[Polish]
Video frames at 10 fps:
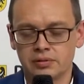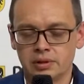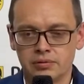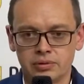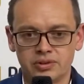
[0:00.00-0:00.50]

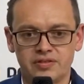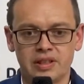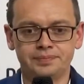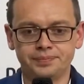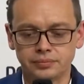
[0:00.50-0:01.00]

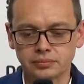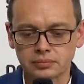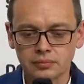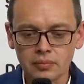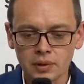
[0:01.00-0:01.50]
województwa
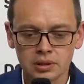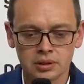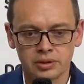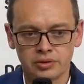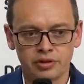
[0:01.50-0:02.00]

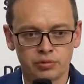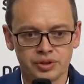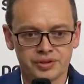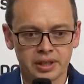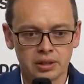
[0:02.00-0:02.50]
e,
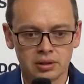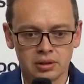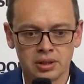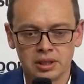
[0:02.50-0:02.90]
wałbrzyskiego.